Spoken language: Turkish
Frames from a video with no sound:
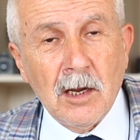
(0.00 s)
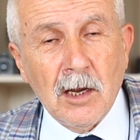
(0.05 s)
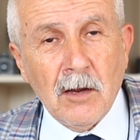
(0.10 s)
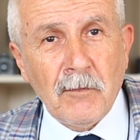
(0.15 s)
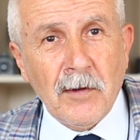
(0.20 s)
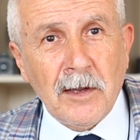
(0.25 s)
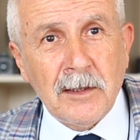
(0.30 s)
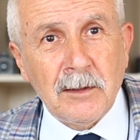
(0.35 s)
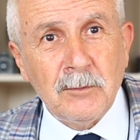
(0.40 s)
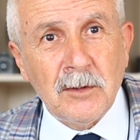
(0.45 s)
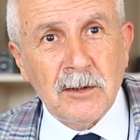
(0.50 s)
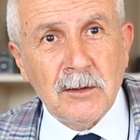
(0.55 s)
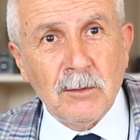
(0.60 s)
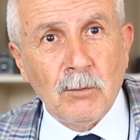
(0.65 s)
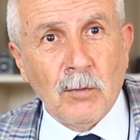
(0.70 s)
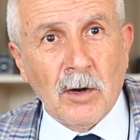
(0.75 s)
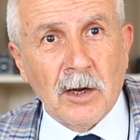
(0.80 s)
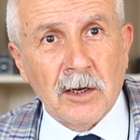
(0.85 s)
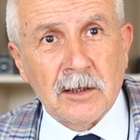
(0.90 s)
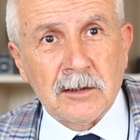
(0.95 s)
Efendim
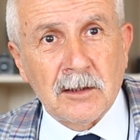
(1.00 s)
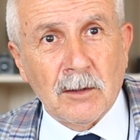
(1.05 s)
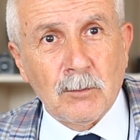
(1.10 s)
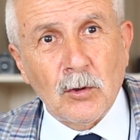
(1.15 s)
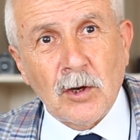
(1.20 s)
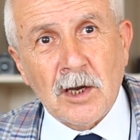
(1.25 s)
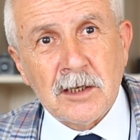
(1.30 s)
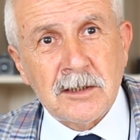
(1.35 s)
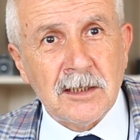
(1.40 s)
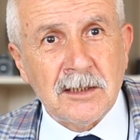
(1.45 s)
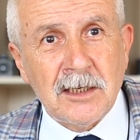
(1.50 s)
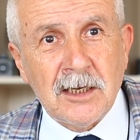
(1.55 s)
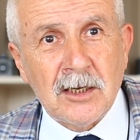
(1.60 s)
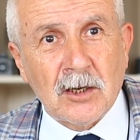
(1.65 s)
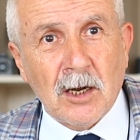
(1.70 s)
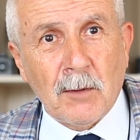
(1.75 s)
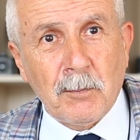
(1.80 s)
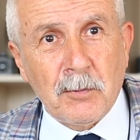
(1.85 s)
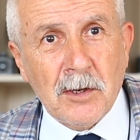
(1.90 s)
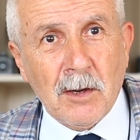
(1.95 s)
dedim bu arada bu
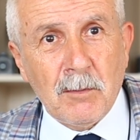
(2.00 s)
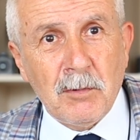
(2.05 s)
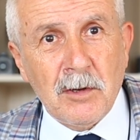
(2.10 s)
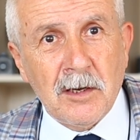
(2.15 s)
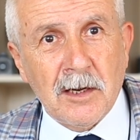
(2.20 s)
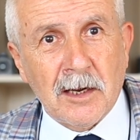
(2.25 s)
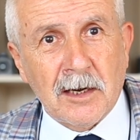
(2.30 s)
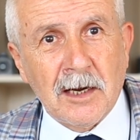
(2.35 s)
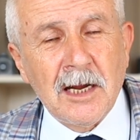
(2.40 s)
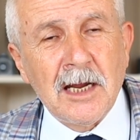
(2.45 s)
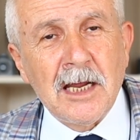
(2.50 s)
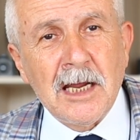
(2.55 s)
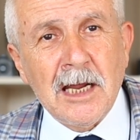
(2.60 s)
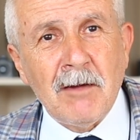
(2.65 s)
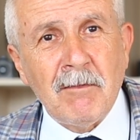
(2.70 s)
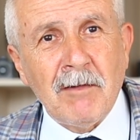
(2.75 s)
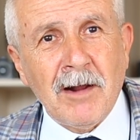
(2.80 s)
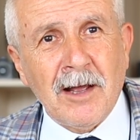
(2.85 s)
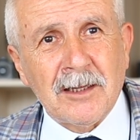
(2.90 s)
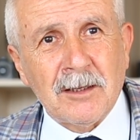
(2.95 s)
gazeteyi kapayabilirler.
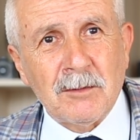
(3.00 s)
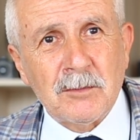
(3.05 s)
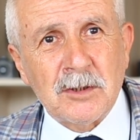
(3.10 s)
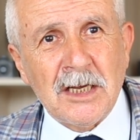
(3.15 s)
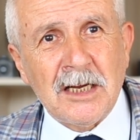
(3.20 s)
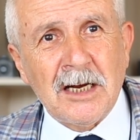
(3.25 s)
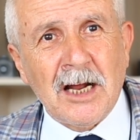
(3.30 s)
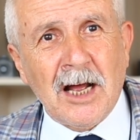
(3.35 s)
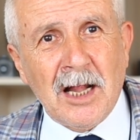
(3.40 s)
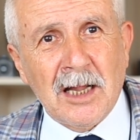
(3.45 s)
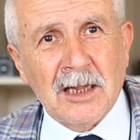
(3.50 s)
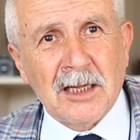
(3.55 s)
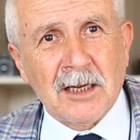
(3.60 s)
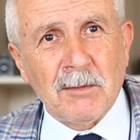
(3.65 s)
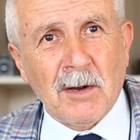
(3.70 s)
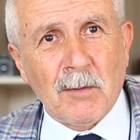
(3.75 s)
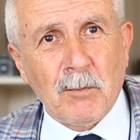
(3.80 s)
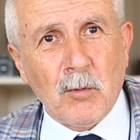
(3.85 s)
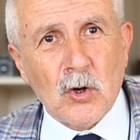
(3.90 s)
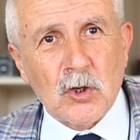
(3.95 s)
Evladım sen
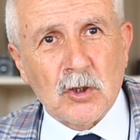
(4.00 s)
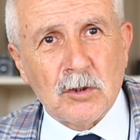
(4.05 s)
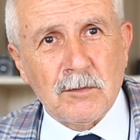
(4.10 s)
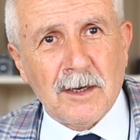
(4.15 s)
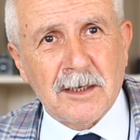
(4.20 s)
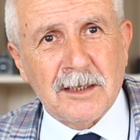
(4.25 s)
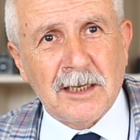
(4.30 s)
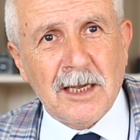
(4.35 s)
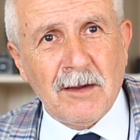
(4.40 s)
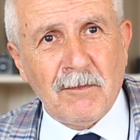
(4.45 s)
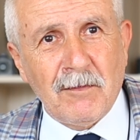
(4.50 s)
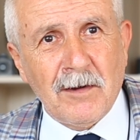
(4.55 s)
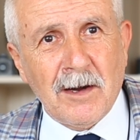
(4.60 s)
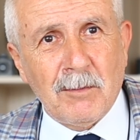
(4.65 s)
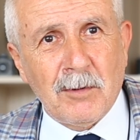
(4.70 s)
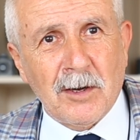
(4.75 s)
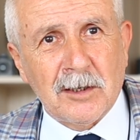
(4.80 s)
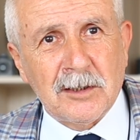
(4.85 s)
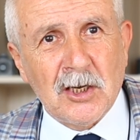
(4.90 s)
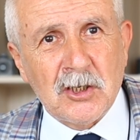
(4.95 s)
aldırma boş ver
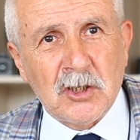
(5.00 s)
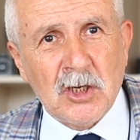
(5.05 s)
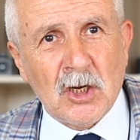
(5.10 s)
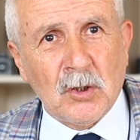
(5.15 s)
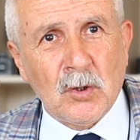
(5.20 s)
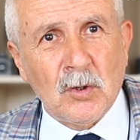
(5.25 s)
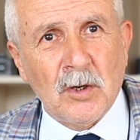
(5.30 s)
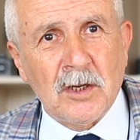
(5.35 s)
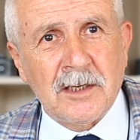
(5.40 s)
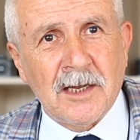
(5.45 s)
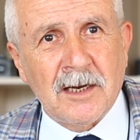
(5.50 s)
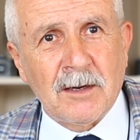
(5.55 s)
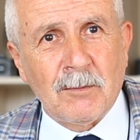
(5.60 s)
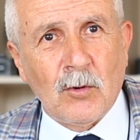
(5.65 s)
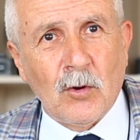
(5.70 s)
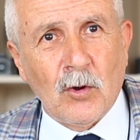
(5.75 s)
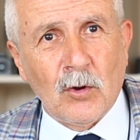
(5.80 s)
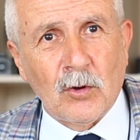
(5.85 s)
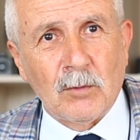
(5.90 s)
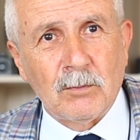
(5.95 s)
keyfine bak. Teşekkür
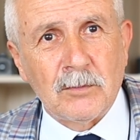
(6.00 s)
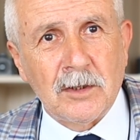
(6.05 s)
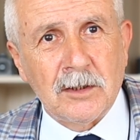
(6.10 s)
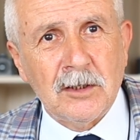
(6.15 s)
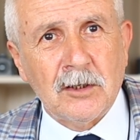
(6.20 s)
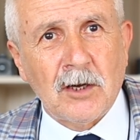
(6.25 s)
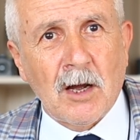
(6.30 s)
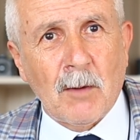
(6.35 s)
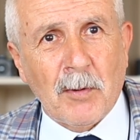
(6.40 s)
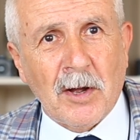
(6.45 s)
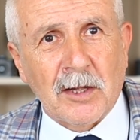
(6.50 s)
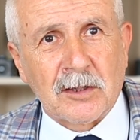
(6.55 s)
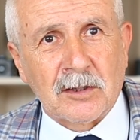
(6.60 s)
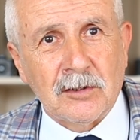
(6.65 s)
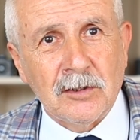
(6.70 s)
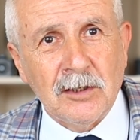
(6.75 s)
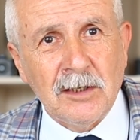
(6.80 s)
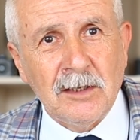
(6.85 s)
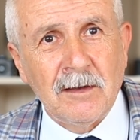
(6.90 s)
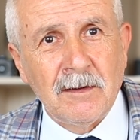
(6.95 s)
ederim oğlum dedi.
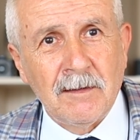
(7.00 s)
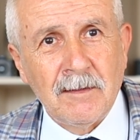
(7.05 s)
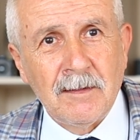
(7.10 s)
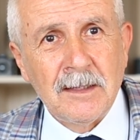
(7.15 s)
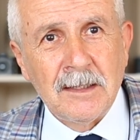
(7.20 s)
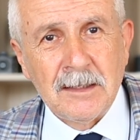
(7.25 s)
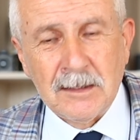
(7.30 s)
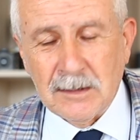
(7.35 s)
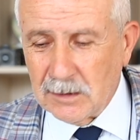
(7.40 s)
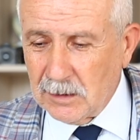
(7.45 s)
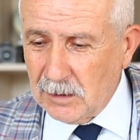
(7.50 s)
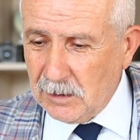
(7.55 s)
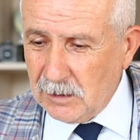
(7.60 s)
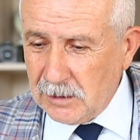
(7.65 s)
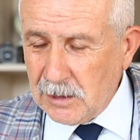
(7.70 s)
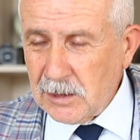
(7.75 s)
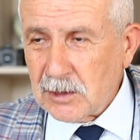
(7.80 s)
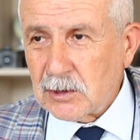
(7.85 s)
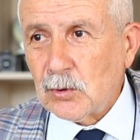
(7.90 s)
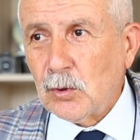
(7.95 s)
Kapattı.
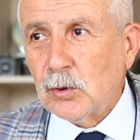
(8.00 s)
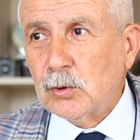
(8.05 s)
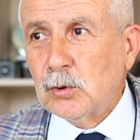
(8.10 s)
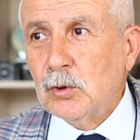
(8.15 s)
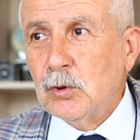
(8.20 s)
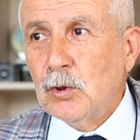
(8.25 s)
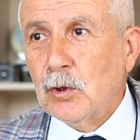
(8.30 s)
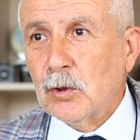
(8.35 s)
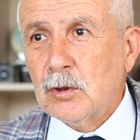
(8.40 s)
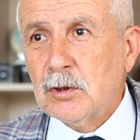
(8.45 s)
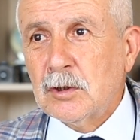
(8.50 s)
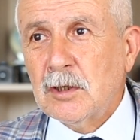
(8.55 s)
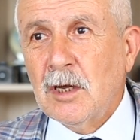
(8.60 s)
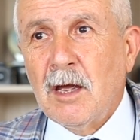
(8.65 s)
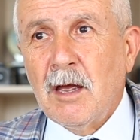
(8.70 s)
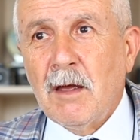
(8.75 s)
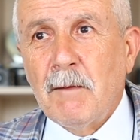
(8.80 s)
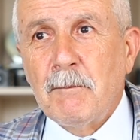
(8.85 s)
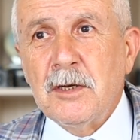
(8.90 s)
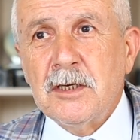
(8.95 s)
Neyse oturuyoruz.
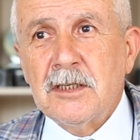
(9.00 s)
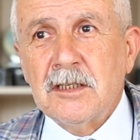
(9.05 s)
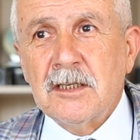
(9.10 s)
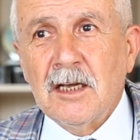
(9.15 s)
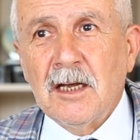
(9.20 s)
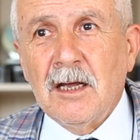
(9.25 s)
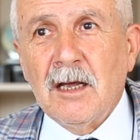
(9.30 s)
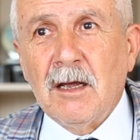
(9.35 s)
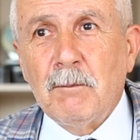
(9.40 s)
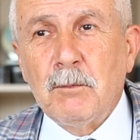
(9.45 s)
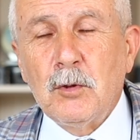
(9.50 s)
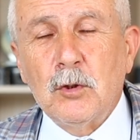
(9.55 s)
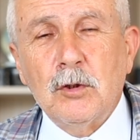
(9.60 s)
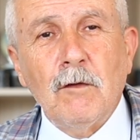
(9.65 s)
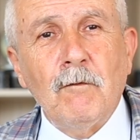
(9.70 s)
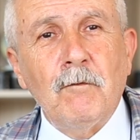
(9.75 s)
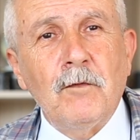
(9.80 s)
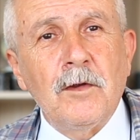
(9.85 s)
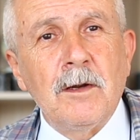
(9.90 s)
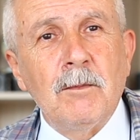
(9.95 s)
Biz
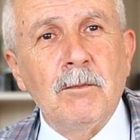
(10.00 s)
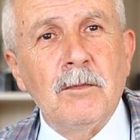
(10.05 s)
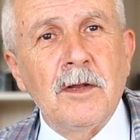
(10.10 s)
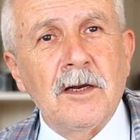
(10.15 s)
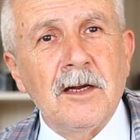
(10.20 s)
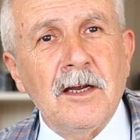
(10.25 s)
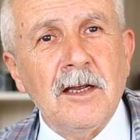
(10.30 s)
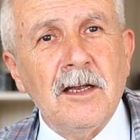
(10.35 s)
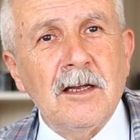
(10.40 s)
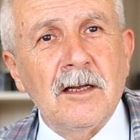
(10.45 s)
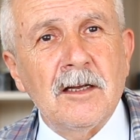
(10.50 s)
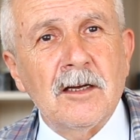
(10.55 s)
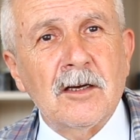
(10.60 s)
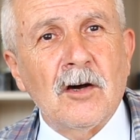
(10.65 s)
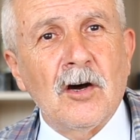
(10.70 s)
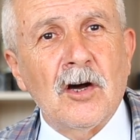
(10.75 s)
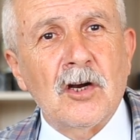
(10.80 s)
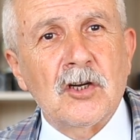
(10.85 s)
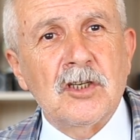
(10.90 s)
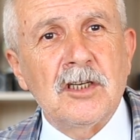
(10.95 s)
bütün filmleri
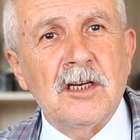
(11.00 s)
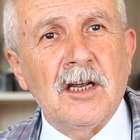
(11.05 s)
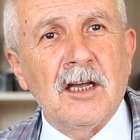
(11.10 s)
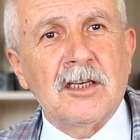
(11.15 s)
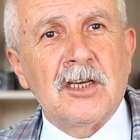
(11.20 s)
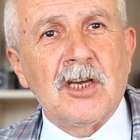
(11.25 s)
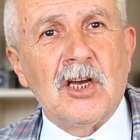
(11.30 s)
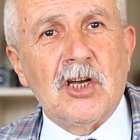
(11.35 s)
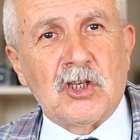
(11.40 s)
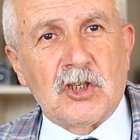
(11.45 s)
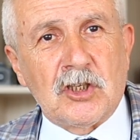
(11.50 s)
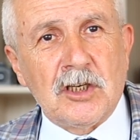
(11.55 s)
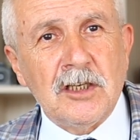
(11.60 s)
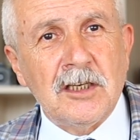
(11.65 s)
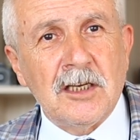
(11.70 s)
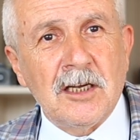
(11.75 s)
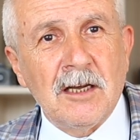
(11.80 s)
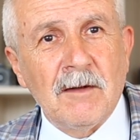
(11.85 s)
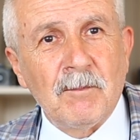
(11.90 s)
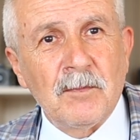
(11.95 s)
karşıya
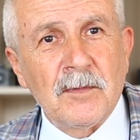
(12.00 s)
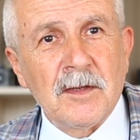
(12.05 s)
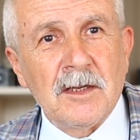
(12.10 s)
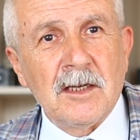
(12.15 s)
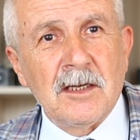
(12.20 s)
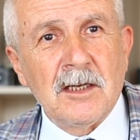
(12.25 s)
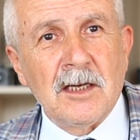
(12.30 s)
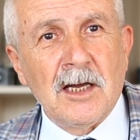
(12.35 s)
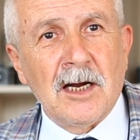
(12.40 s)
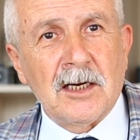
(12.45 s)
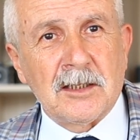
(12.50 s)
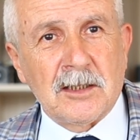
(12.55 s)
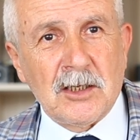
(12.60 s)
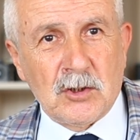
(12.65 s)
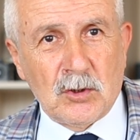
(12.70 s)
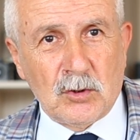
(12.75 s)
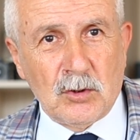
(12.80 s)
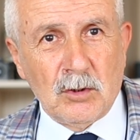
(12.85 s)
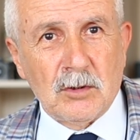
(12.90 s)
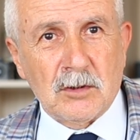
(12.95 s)
geçtik.
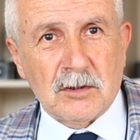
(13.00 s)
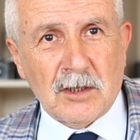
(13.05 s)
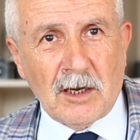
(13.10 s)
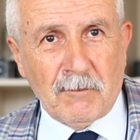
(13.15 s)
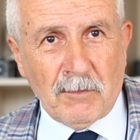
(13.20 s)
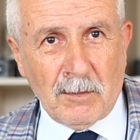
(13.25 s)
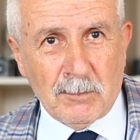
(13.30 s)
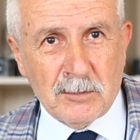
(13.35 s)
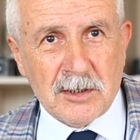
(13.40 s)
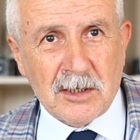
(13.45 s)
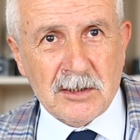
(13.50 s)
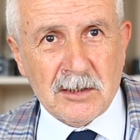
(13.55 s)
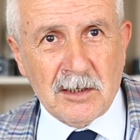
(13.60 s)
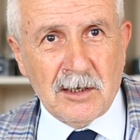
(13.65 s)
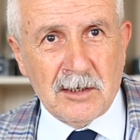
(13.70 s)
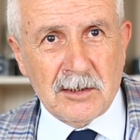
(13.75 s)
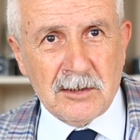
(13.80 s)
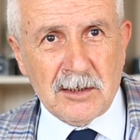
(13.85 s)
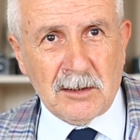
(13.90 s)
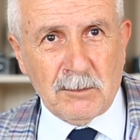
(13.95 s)
Ertesi gün sayfamız
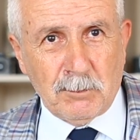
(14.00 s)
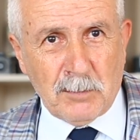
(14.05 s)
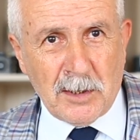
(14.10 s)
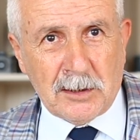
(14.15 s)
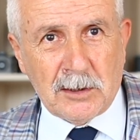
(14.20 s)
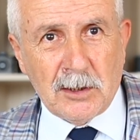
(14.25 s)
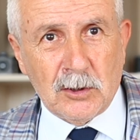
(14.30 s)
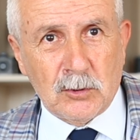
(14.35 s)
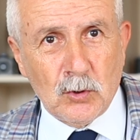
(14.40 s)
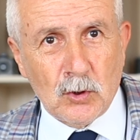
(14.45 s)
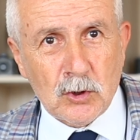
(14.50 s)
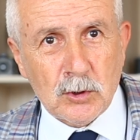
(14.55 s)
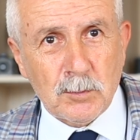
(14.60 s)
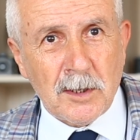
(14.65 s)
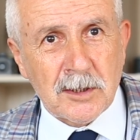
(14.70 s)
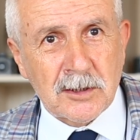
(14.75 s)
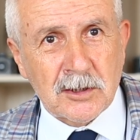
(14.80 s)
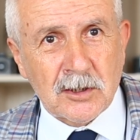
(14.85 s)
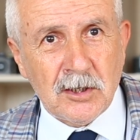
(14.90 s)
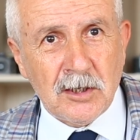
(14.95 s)
hazırlanacak. Bekletiyoruz
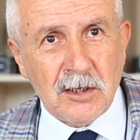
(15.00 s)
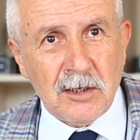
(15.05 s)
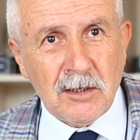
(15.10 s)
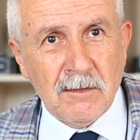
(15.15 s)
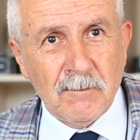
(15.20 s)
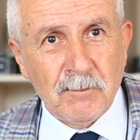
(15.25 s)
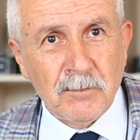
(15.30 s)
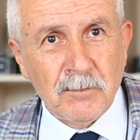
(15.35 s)
baskıyı.